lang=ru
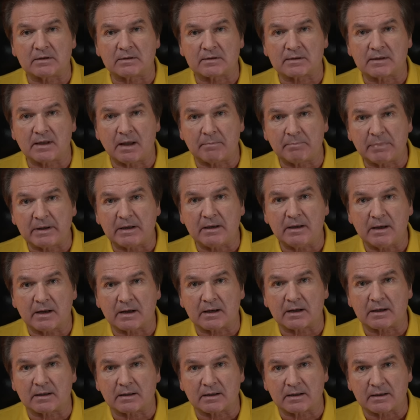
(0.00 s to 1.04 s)
числа
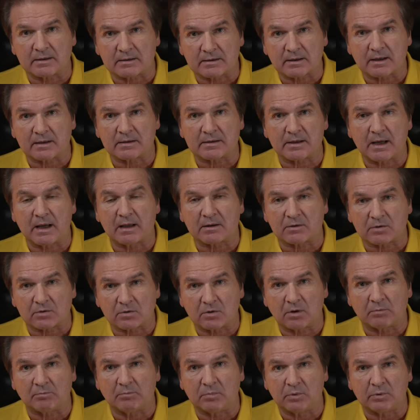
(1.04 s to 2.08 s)
приехал и сказал,
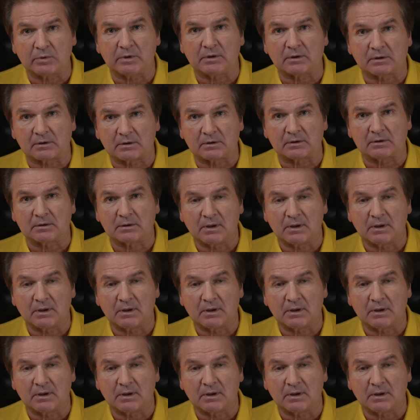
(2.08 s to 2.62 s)
что будет,